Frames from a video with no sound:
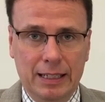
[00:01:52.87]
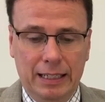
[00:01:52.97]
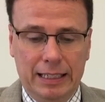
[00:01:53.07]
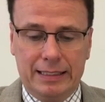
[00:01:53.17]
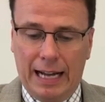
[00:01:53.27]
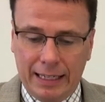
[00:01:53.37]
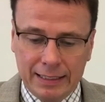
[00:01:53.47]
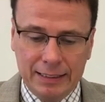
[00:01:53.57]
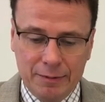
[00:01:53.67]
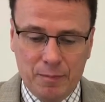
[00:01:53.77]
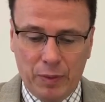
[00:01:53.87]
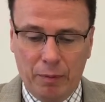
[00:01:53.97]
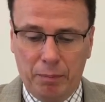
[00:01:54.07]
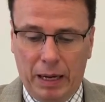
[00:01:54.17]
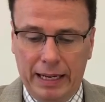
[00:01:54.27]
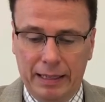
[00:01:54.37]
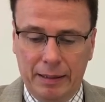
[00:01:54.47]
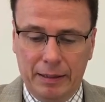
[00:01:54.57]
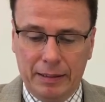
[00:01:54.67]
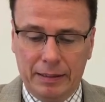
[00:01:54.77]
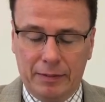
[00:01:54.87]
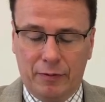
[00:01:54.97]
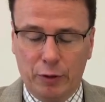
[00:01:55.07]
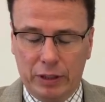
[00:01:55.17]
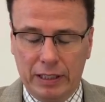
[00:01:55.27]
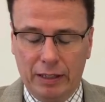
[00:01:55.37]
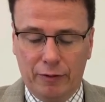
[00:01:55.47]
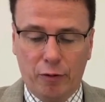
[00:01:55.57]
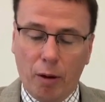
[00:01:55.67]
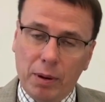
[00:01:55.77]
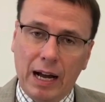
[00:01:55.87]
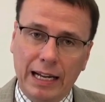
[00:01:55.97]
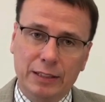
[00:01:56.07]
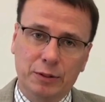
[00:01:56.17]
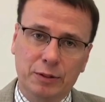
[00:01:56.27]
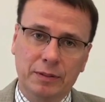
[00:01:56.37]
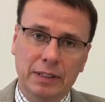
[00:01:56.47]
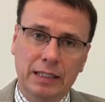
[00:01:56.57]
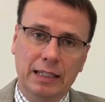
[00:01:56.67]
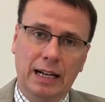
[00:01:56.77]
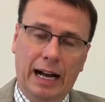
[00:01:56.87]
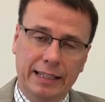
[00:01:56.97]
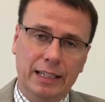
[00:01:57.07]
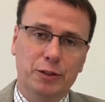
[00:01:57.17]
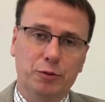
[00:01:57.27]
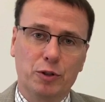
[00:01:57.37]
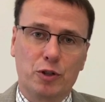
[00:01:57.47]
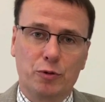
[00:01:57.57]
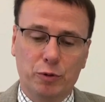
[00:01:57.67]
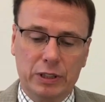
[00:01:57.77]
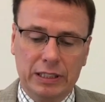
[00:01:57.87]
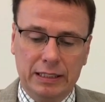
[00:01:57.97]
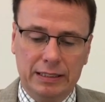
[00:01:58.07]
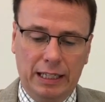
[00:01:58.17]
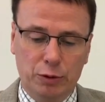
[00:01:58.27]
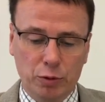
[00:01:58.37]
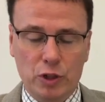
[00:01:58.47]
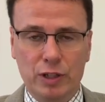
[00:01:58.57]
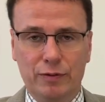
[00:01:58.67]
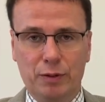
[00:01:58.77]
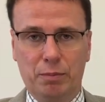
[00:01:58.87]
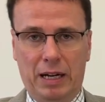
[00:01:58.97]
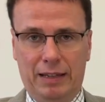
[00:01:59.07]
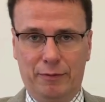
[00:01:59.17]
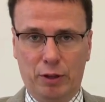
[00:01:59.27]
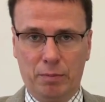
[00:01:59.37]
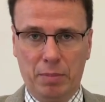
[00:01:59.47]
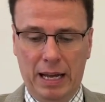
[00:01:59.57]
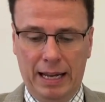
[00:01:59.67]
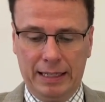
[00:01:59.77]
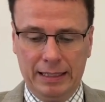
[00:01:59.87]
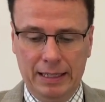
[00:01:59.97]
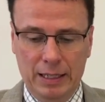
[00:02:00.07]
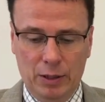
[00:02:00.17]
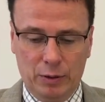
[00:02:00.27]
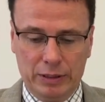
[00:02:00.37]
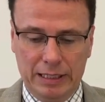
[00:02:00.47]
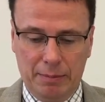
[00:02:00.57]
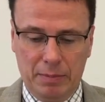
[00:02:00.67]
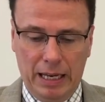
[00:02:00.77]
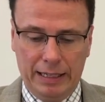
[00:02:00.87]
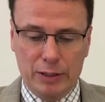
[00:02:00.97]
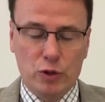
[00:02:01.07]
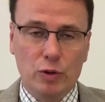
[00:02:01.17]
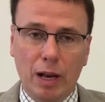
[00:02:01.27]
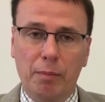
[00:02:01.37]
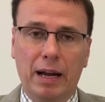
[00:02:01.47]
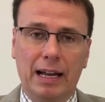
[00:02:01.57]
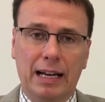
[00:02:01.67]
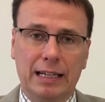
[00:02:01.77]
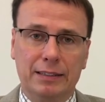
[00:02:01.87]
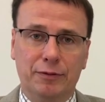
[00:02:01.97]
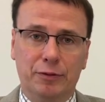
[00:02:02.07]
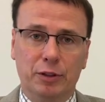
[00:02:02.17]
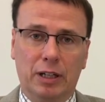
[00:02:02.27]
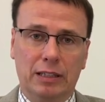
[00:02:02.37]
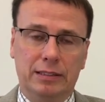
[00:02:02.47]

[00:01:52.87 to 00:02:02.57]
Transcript: Ich danke bei, für die Vorbereitung an der Jugendstudie der Jugendstiftung Baden-Württemberg und dem Landesschülerbeirat für